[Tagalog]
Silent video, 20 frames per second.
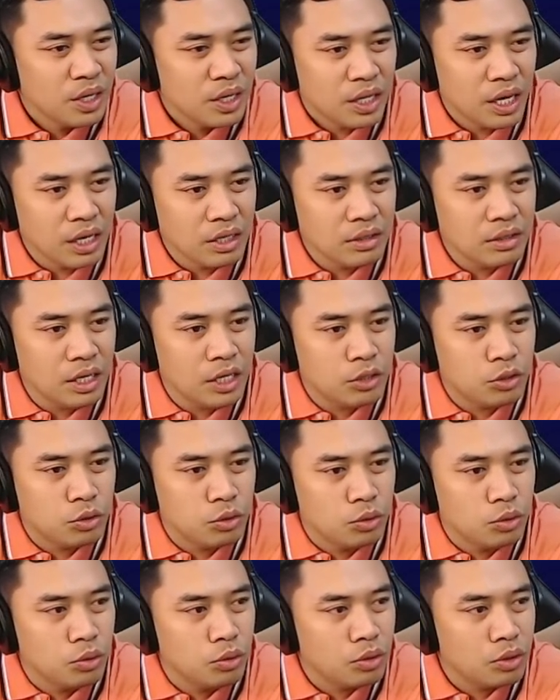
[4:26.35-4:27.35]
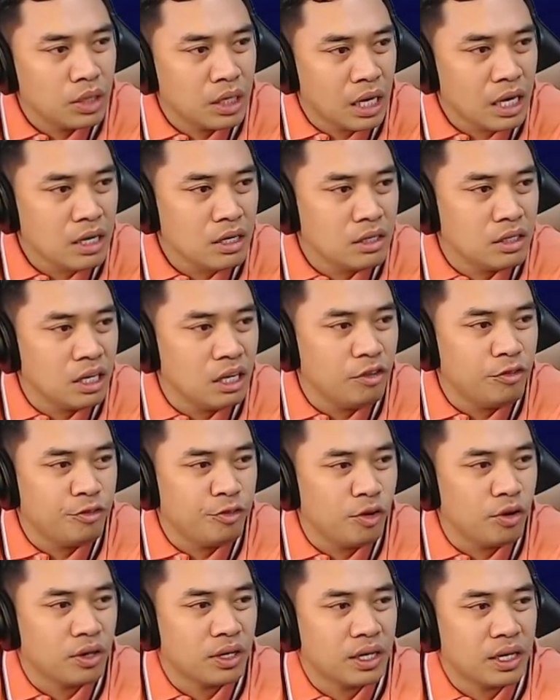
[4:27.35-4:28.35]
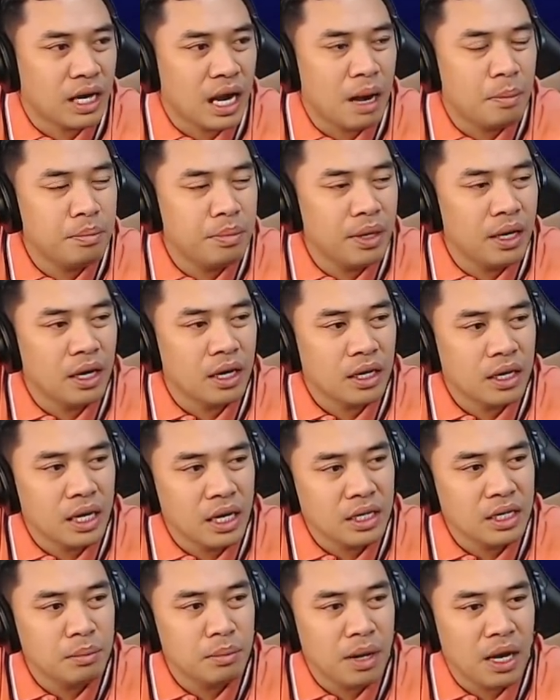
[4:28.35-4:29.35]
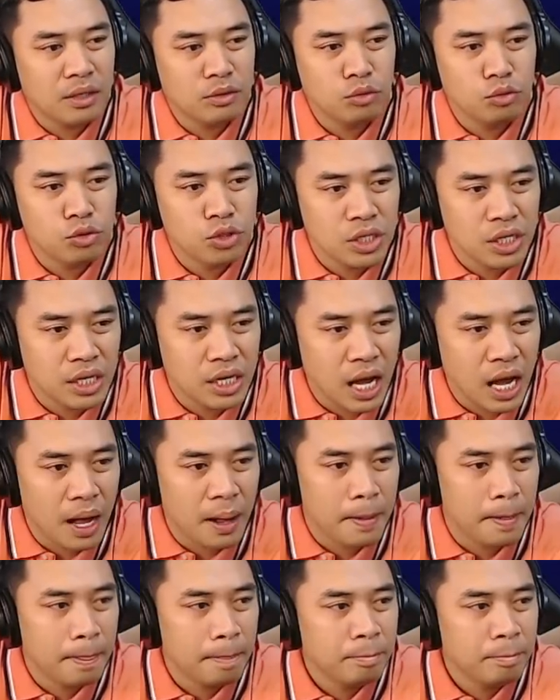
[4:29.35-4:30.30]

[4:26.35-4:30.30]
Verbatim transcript: King D2, King D4. Grabe ang king ni Magnus Siga.